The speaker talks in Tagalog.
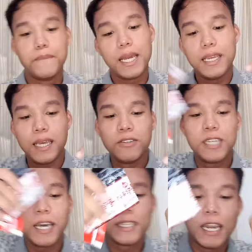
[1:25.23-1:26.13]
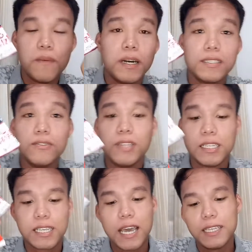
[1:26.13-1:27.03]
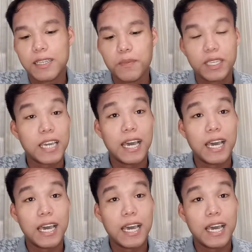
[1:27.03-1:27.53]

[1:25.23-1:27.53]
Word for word: Bali ano siya, dalawang noodles guys, sa main